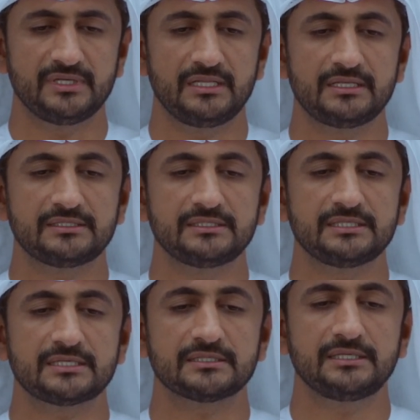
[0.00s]
التي
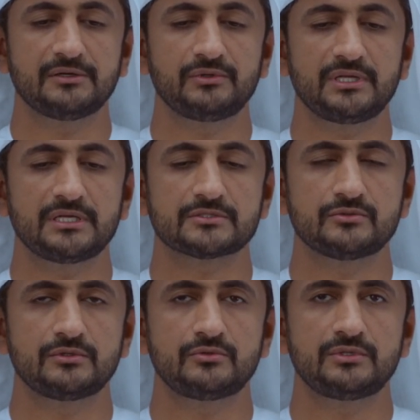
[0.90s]
دارت حولها
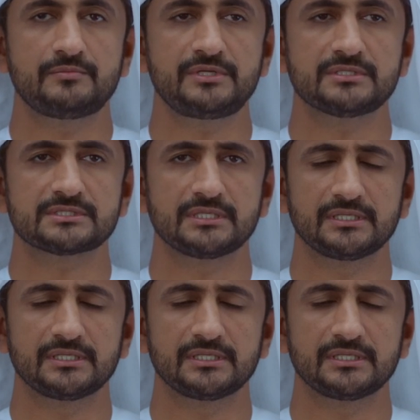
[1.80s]
سنن النبي صلى